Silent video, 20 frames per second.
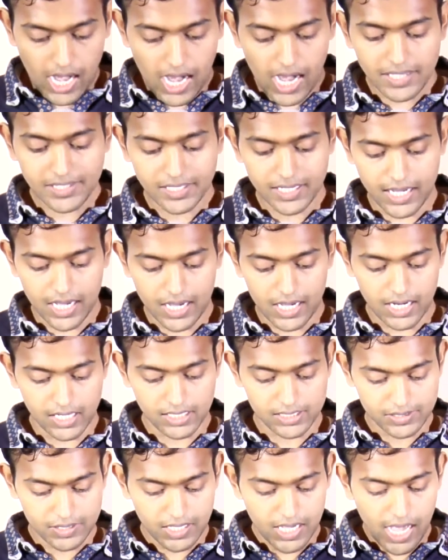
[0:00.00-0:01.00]

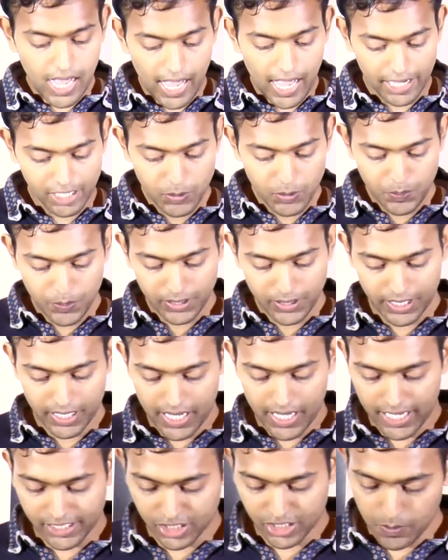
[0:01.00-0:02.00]
ஆதலால்
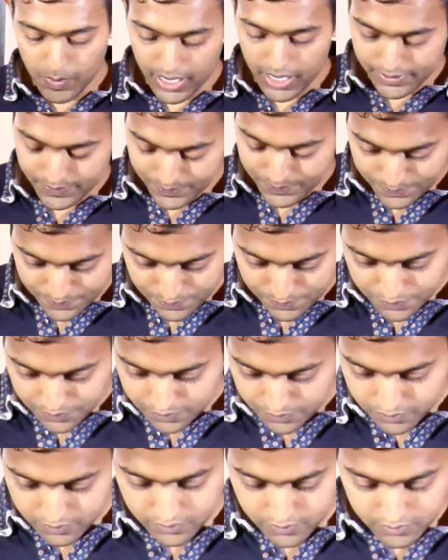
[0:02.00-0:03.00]
அறுப்புக்கு எஜமான்
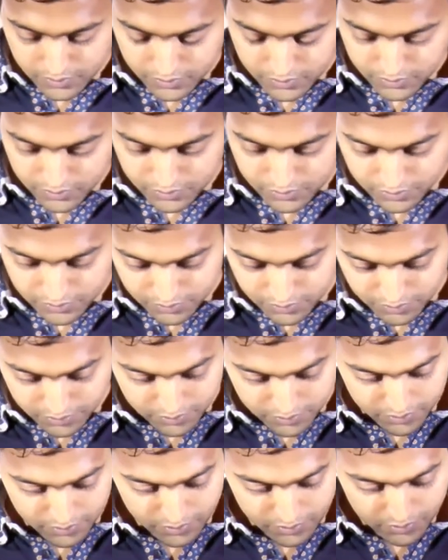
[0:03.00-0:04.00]
தமது அறுப்புக்கு
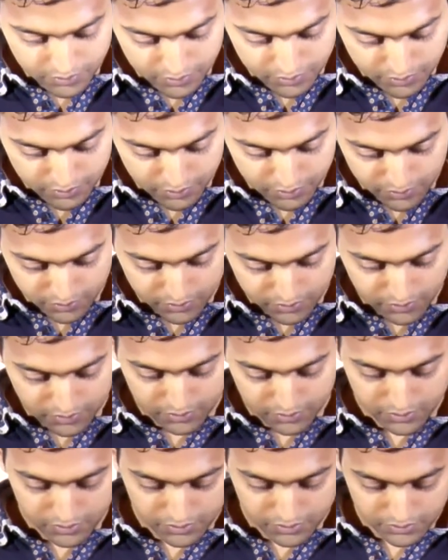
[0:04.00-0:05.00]
வேலையாட்களை
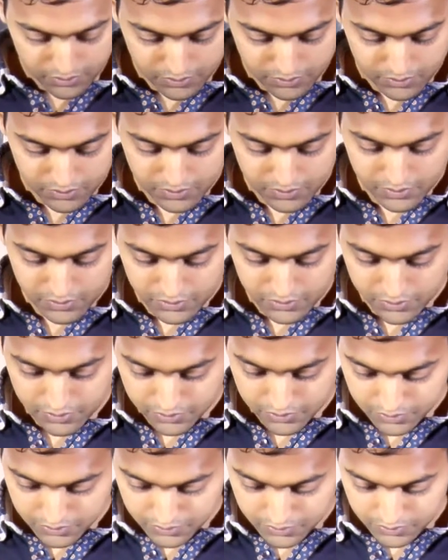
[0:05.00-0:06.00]
அனுப்பும்படி அவரை
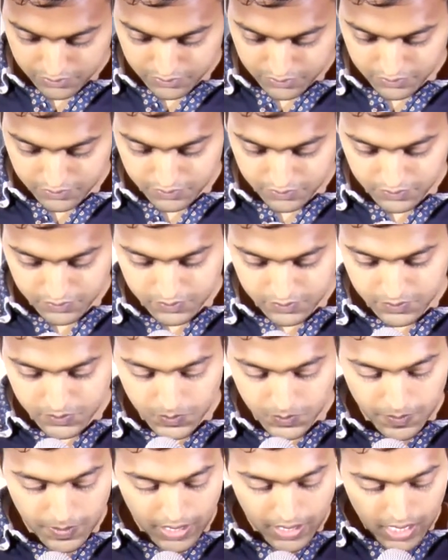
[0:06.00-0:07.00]
வேண்டிக் கொள்ளுங்கள்
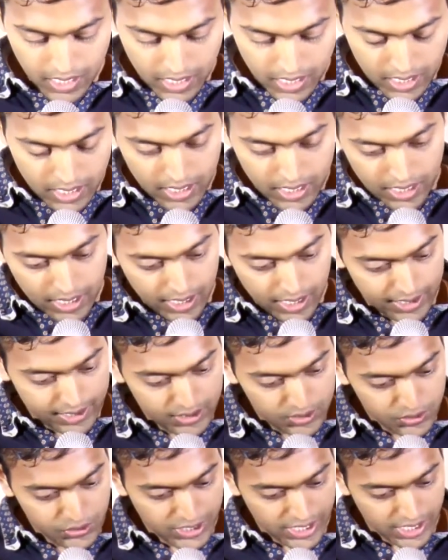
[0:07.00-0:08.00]
என்றார்
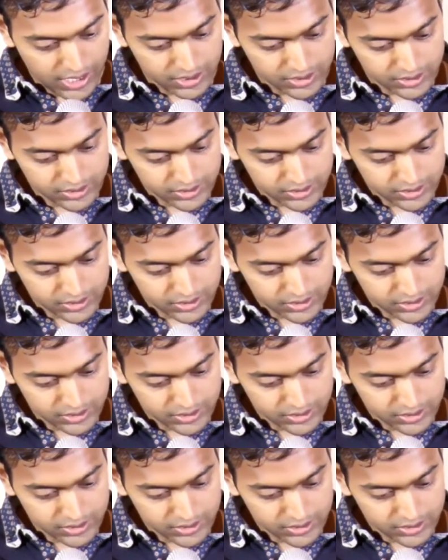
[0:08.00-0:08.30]
ஹலெலூயா